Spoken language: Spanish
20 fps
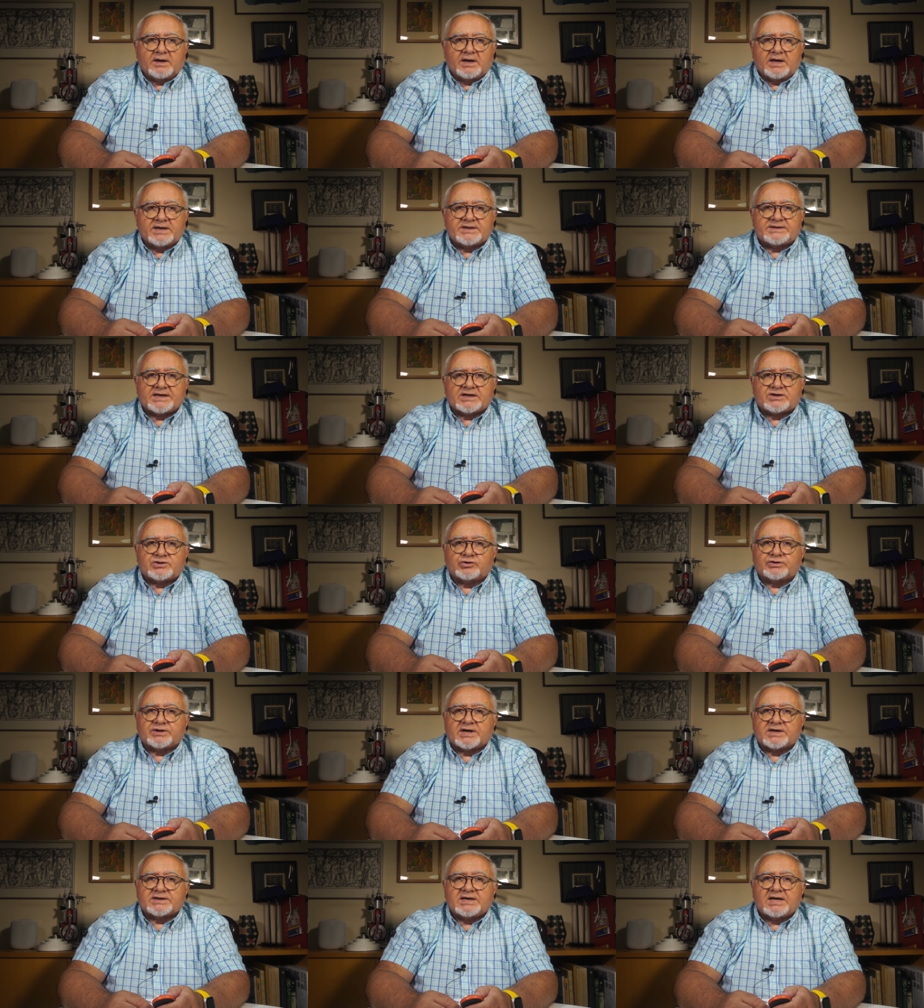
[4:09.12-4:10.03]
Estas
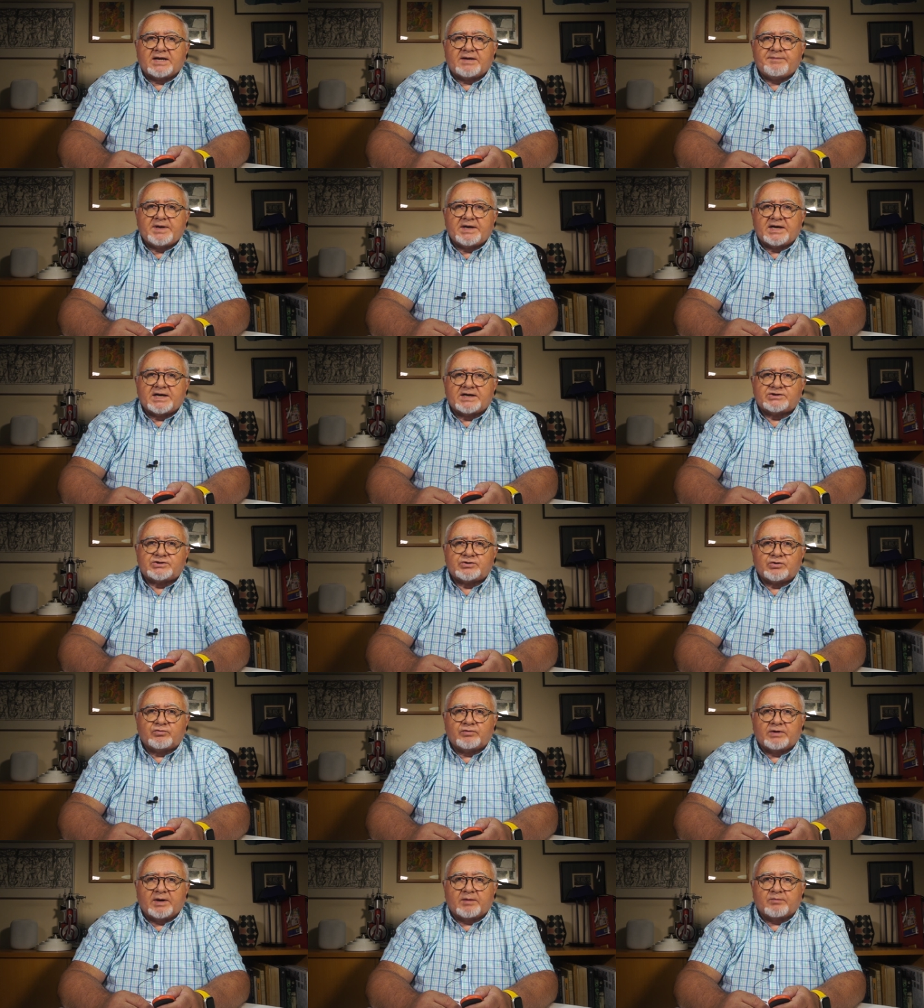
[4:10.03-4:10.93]
otras láminas
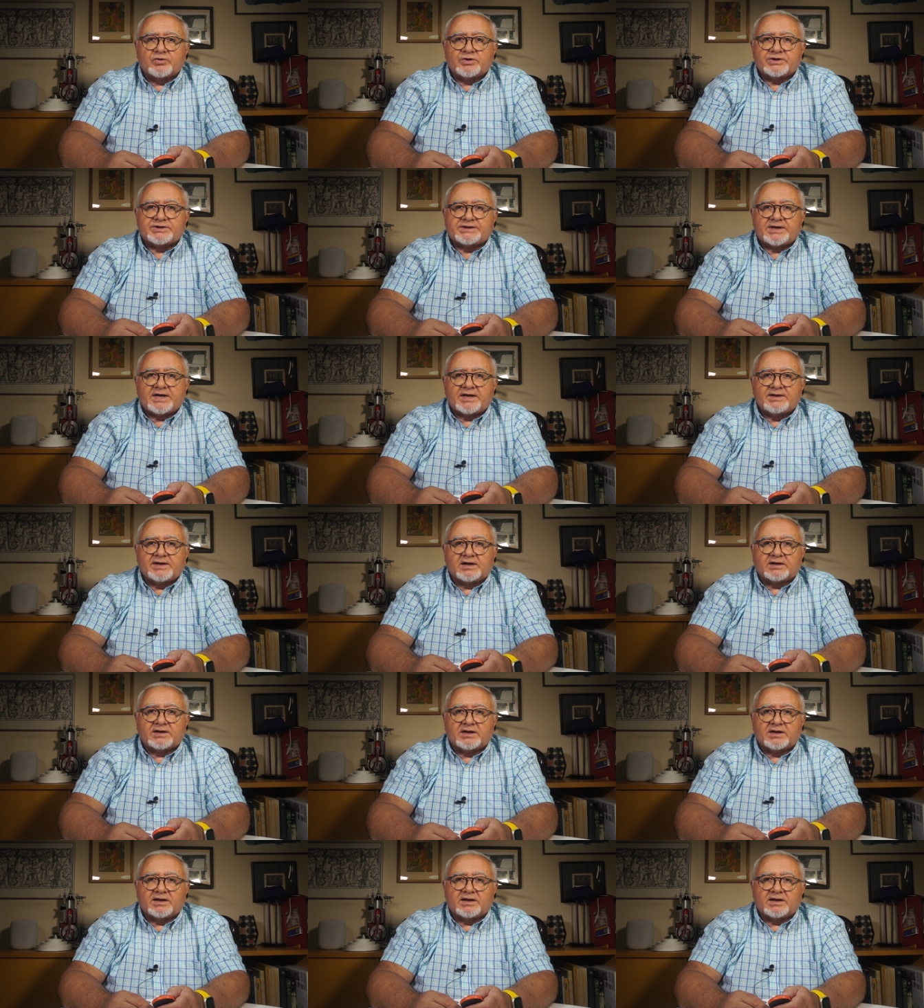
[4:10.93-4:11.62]
son una muestra del